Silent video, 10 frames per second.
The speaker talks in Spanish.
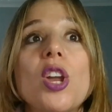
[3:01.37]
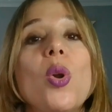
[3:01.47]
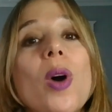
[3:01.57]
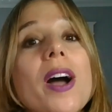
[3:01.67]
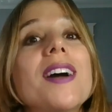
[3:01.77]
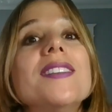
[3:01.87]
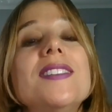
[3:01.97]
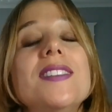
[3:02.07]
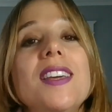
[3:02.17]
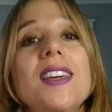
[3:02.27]
lo
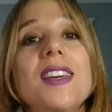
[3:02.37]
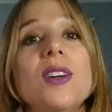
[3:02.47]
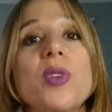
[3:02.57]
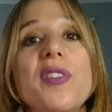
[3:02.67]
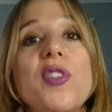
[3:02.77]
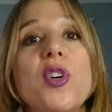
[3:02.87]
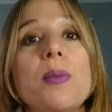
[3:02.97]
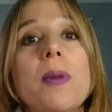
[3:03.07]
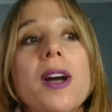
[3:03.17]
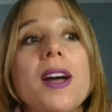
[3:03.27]
hagan de una
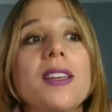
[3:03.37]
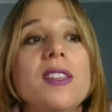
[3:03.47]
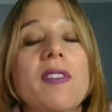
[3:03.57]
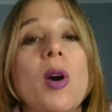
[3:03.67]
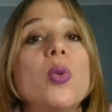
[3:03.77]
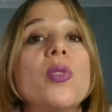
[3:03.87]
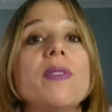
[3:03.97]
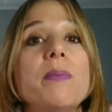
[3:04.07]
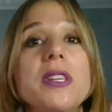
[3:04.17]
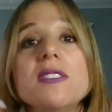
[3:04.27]
forma y bajo
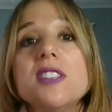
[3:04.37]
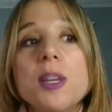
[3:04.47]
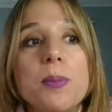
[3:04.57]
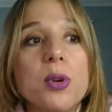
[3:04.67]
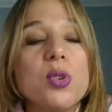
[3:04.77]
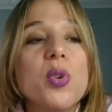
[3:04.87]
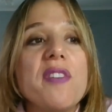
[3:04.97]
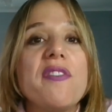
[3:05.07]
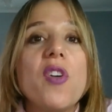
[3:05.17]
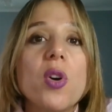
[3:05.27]
un principio y un
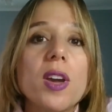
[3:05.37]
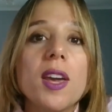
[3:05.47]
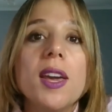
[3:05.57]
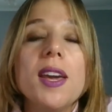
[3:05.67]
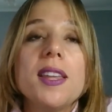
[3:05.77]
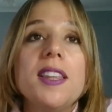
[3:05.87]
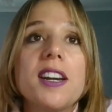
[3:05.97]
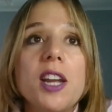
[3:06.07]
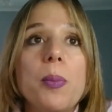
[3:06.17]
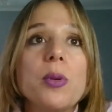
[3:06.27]
enfoque de
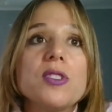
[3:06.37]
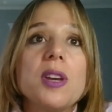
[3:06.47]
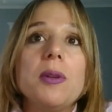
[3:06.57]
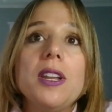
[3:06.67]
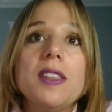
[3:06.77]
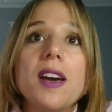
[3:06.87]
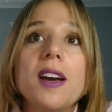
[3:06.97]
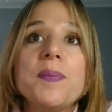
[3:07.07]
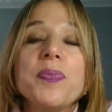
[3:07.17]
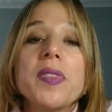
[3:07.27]
responsabilidad
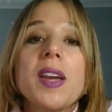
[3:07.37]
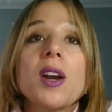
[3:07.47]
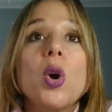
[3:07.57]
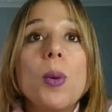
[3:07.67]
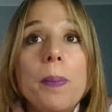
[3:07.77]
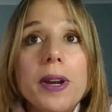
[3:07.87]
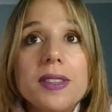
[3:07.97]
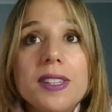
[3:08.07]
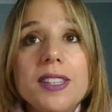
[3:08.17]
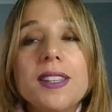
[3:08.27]

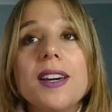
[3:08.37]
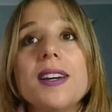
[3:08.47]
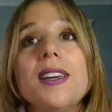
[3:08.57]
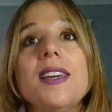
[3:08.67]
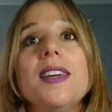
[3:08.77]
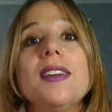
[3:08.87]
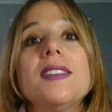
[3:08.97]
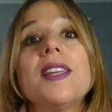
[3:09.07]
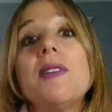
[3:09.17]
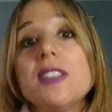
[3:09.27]
compartida, eh,
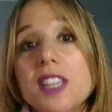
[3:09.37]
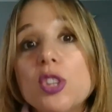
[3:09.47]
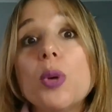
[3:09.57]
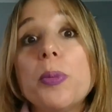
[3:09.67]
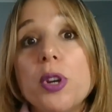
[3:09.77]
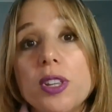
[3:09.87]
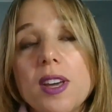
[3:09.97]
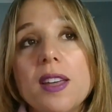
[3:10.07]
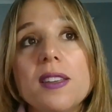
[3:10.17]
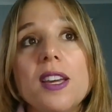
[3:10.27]
estableciendo
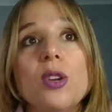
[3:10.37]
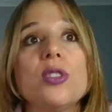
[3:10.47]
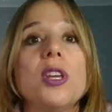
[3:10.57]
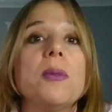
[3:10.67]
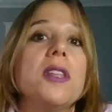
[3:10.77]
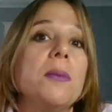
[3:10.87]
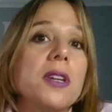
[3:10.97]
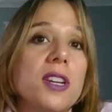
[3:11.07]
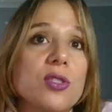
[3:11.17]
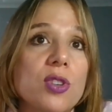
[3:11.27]
prioridades en los temas de
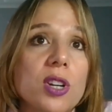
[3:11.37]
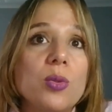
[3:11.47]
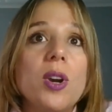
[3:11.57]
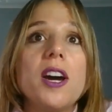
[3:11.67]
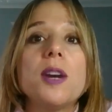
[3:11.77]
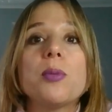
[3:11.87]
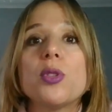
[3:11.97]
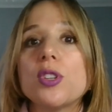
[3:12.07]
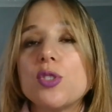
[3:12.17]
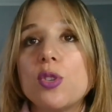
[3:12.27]
migración regular,
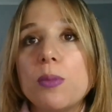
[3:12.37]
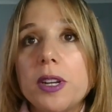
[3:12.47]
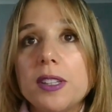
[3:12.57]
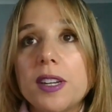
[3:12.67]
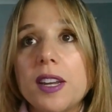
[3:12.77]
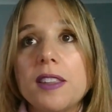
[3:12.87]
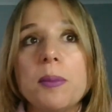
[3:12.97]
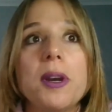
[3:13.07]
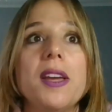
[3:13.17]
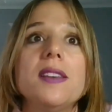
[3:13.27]
protección humanitaria y de
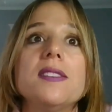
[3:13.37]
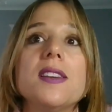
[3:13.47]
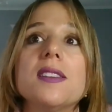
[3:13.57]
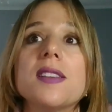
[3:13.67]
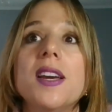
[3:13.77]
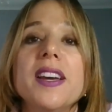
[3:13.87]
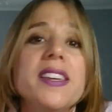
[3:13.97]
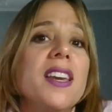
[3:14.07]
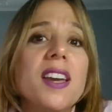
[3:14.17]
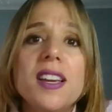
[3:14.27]
emergencias,
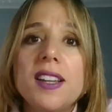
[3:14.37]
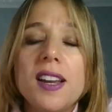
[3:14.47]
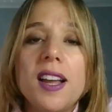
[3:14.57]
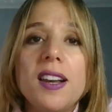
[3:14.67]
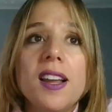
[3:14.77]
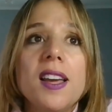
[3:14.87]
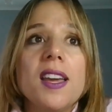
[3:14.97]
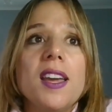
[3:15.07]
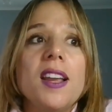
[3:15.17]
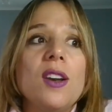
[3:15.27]
y en general
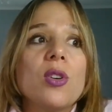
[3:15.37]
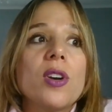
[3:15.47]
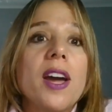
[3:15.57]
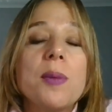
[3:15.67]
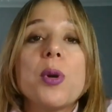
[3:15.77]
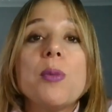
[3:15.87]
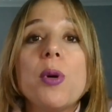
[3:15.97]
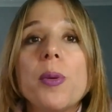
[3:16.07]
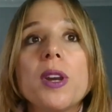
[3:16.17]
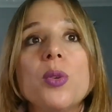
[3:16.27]
el lograr
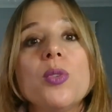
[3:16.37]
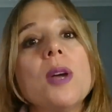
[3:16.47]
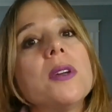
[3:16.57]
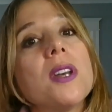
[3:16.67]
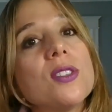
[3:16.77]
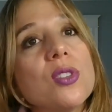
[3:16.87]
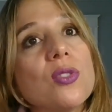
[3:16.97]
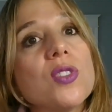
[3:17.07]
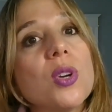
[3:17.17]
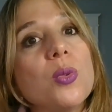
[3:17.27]
promover una migración
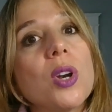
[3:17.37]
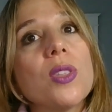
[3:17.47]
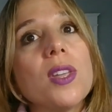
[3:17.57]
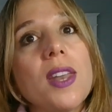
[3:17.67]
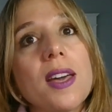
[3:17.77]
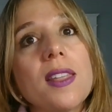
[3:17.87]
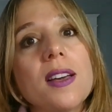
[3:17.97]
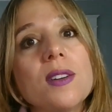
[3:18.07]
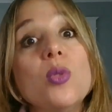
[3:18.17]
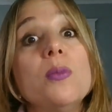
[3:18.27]
segura,
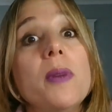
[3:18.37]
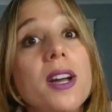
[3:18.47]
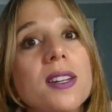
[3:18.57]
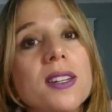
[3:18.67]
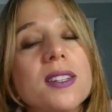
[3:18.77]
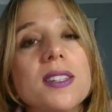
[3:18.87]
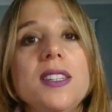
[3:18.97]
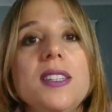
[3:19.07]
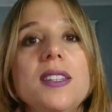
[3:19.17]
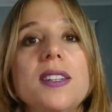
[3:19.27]
ordenada, humana
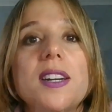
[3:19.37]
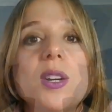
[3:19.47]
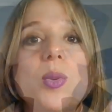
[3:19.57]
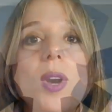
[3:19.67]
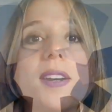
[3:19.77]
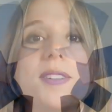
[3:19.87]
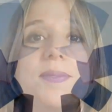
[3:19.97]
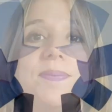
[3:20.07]
y regular.